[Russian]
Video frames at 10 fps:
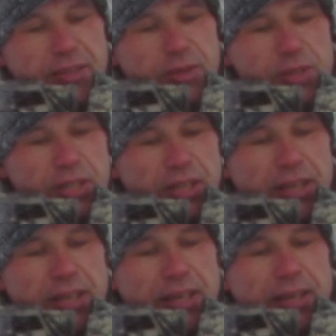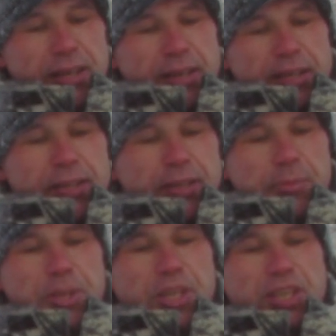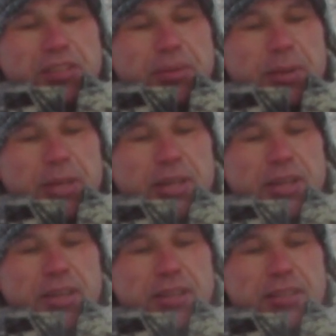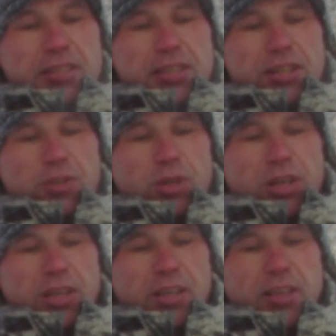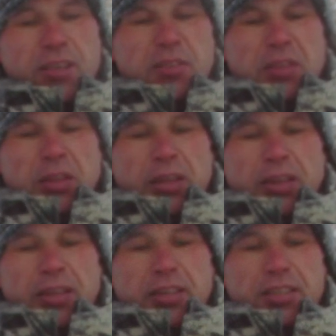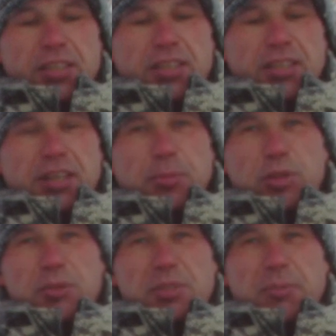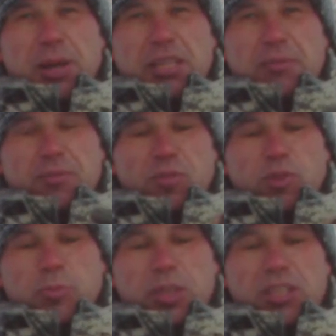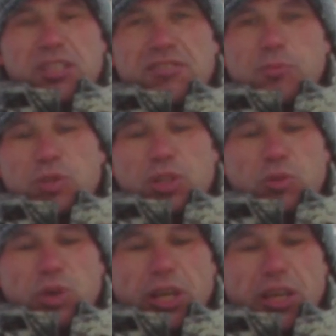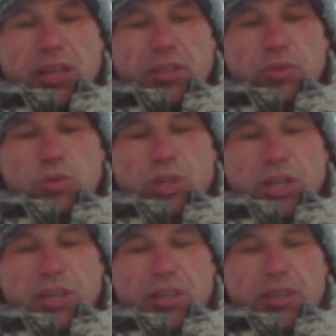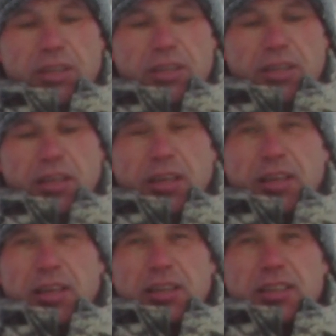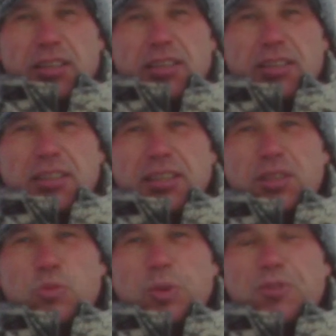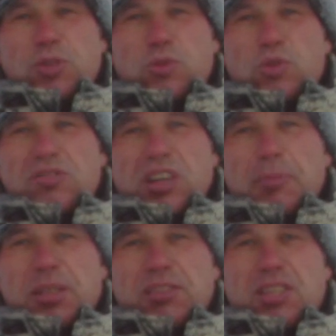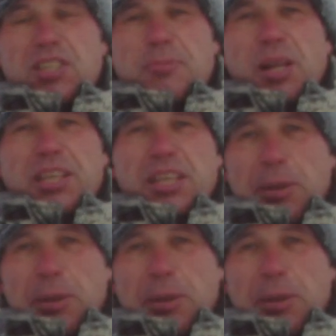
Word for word: То есть перекидываем сторожок и работаем с капканом вот под этой свободной дугой, душкой. Э, эту привычку нужно вырабатывать даже с маленьких